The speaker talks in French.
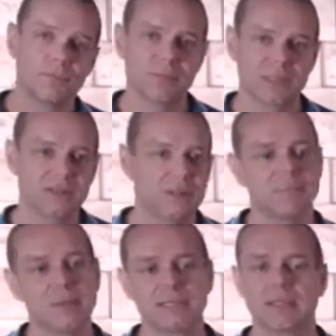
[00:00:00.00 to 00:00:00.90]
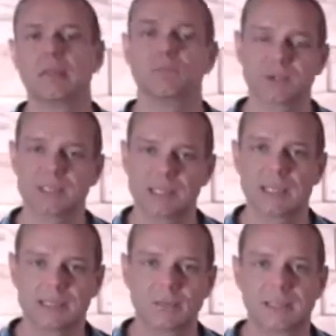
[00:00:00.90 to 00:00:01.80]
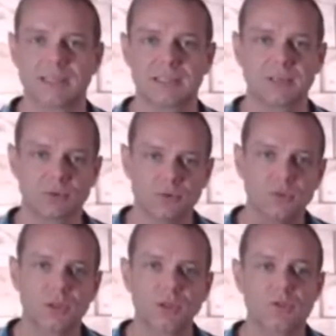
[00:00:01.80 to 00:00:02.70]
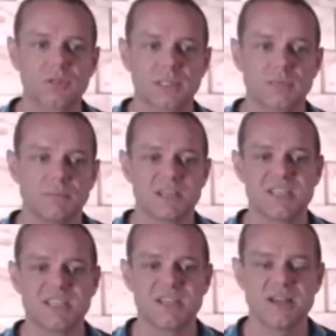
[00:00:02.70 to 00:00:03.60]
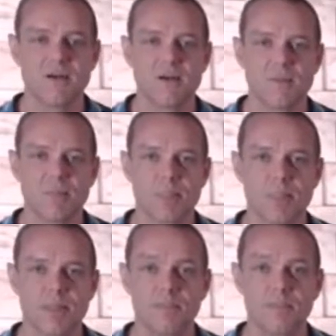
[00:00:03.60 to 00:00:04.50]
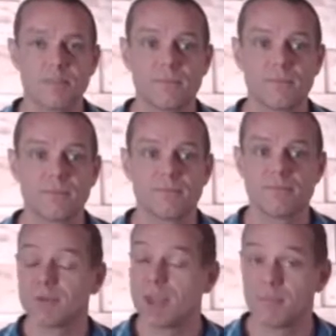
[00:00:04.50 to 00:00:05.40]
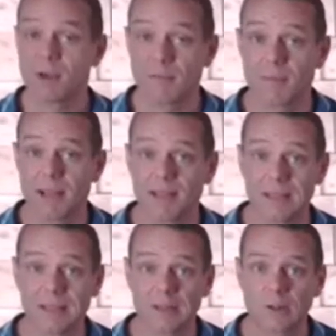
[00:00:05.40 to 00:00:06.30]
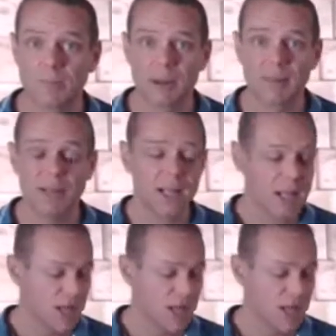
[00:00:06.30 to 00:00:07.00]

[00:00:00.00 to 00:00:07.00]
bah, c'est vrai que internet pour ça c'est assez pratique quand on veut quelque chose d'assez précis eh bien internet le permet